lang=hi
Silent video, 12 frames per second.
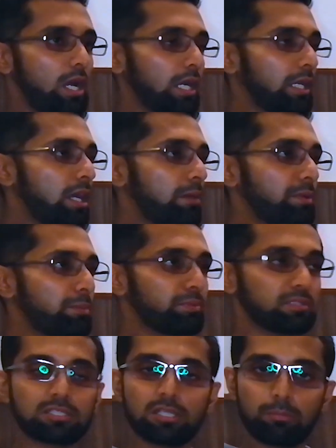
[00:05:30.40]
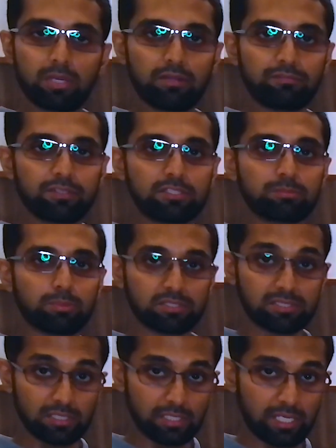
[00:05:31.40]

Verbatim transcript: अगर आपके पर्सनल बेनिफिट्स पर्सनल